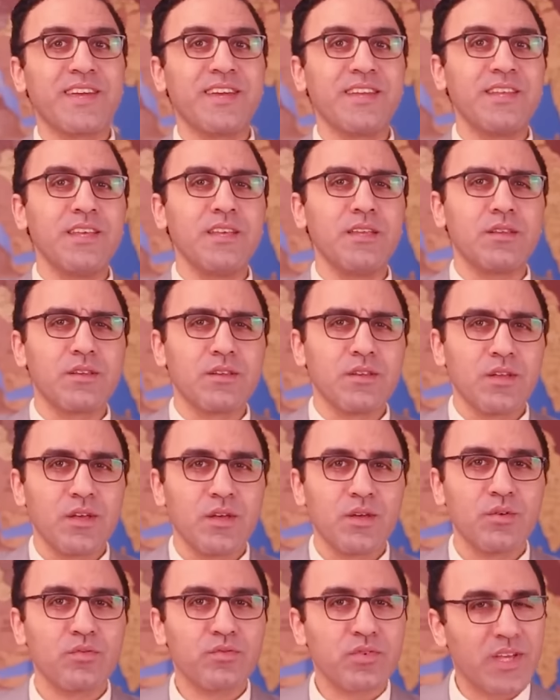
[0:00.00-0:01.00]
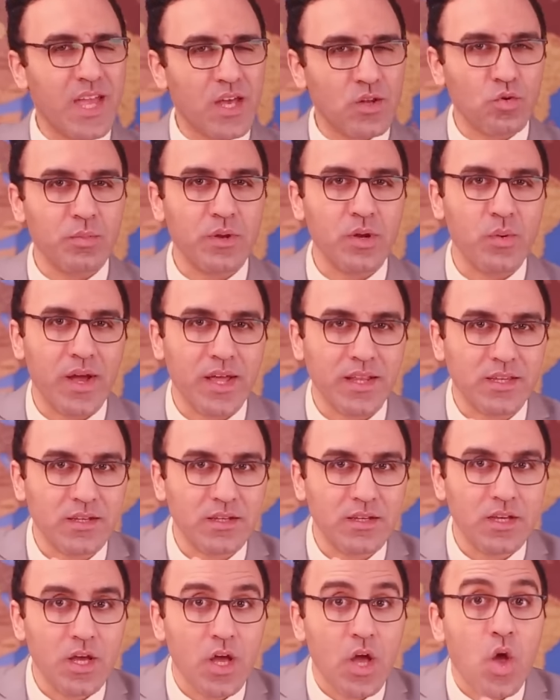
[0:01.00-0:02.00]
الجديد في جنوب الوادي
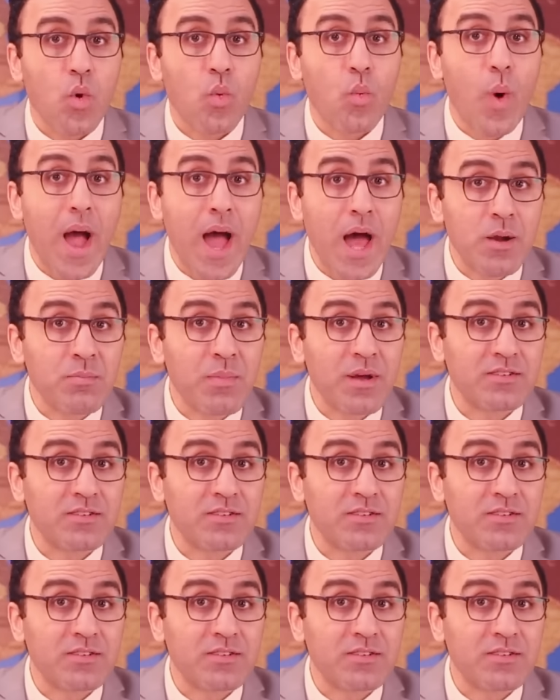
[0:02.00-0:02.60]
وهل